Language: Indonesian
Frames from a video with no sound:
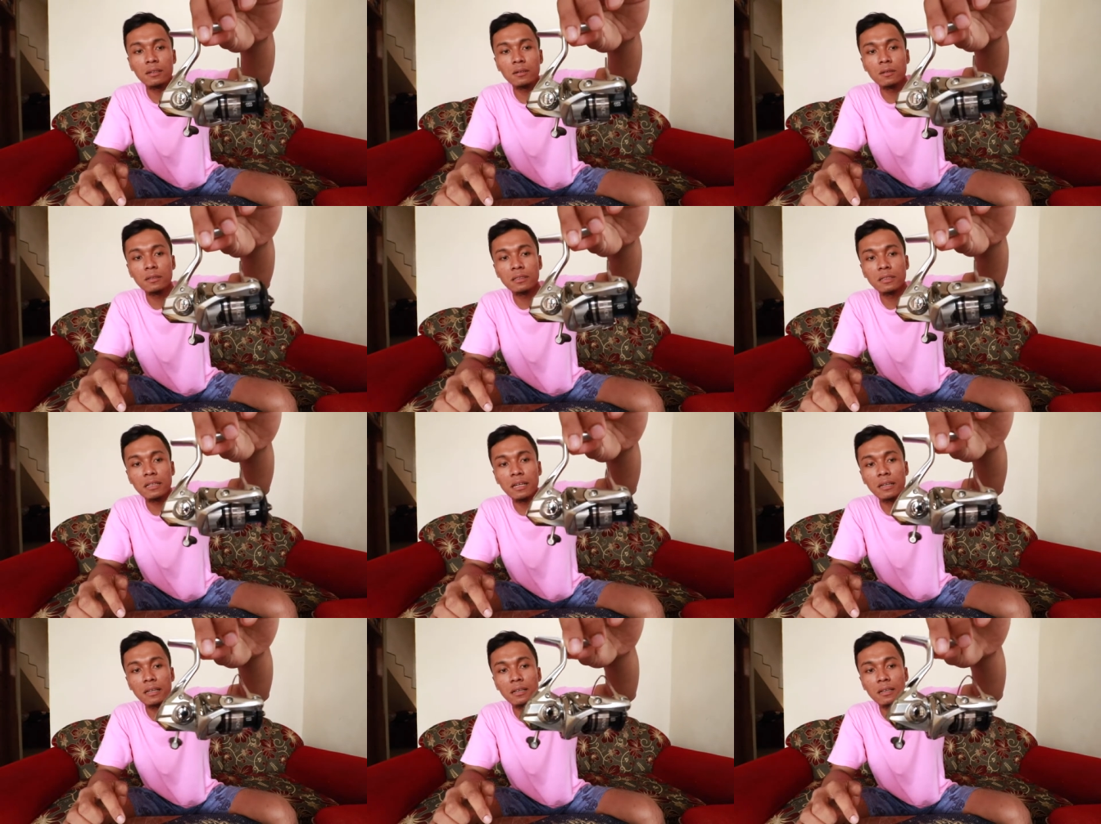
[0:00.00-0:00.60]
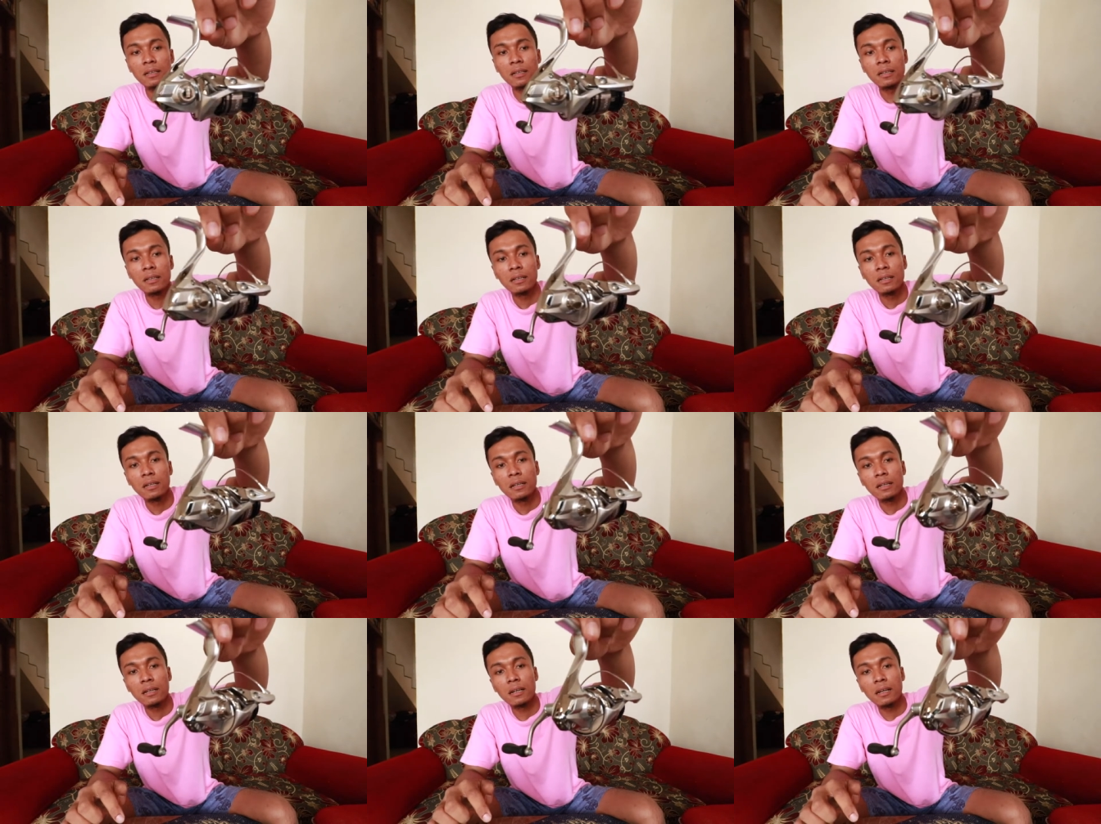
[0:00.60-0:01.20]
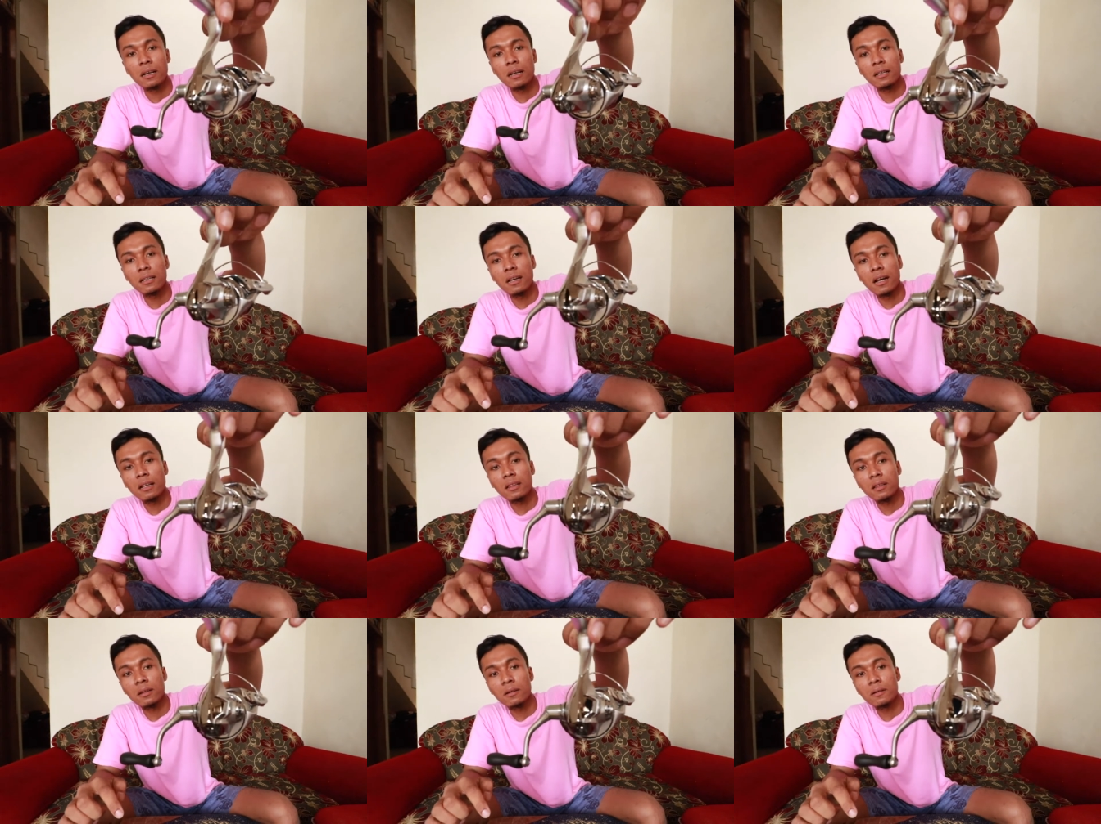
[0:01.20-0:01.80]
ultik Gra
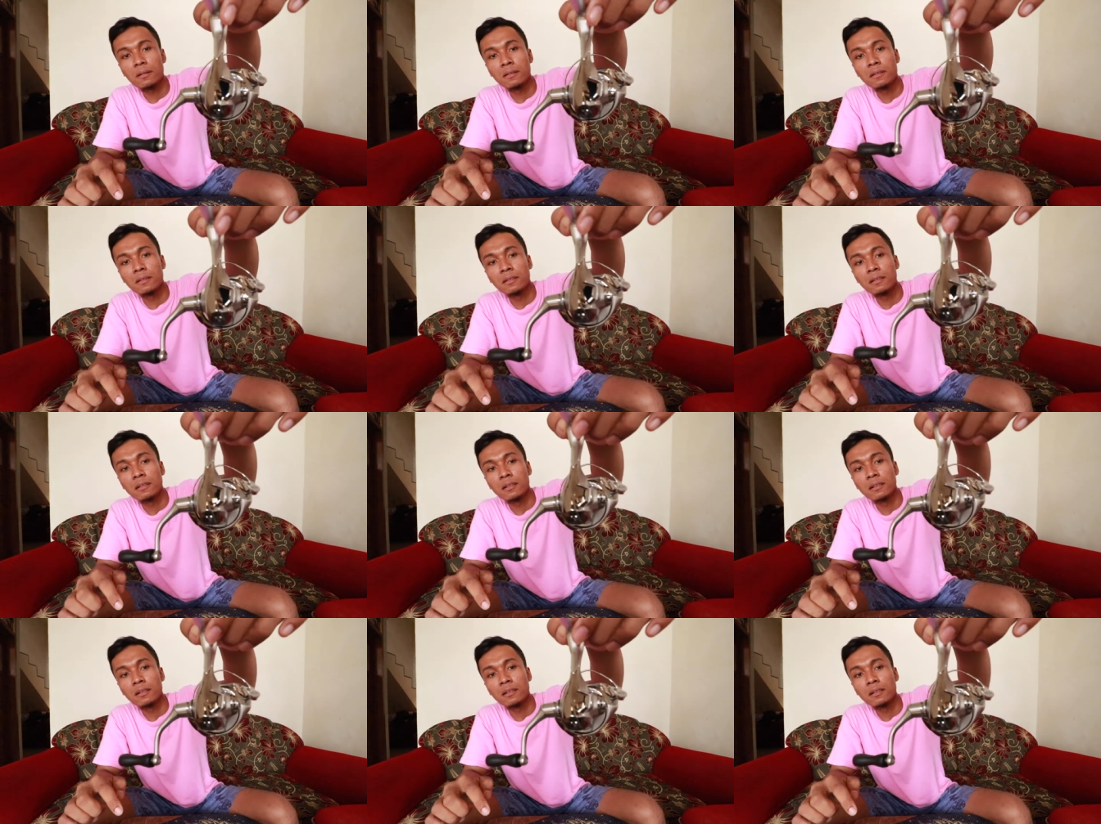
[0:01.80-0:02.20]
atau